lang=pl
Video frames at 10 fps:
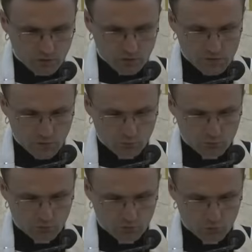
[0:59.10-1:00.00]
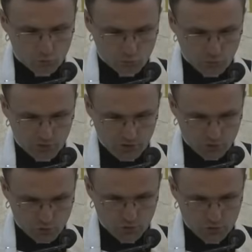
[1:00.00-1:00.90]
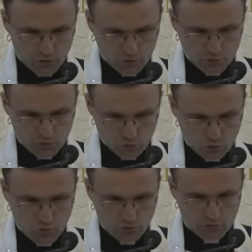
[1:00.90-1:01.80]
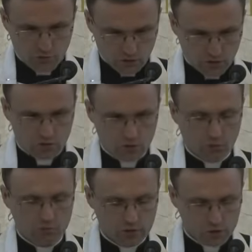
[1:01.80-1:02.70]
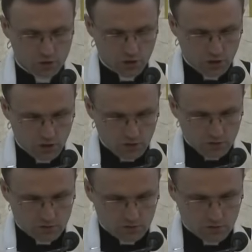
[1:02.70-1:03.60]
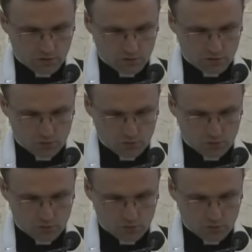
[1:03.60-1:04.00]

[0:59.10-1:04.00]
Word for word: zarówno w tych dóbr nadprzyrodzonych, duchowych, jak i również tych e,